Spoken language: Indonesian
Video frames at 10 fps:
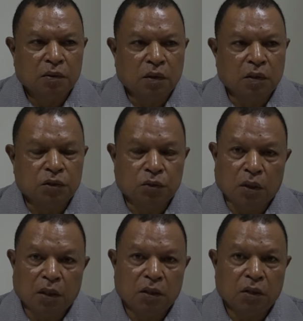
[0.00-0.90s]
uh,
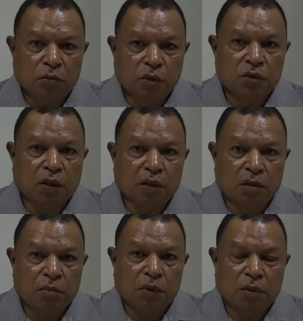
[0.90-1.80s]
estudante número
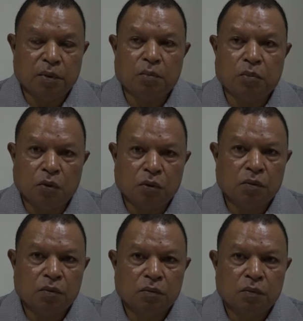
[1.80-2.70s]
nebe bot
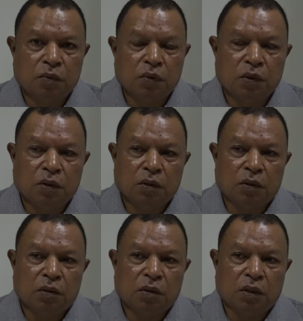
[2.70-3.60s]

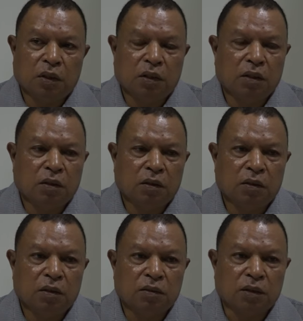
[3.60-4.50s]
e
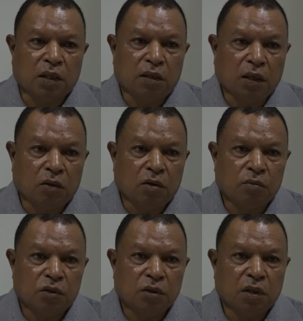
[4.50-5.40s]
sala de aula
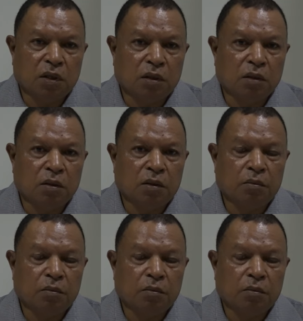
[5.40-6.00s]
mas uh,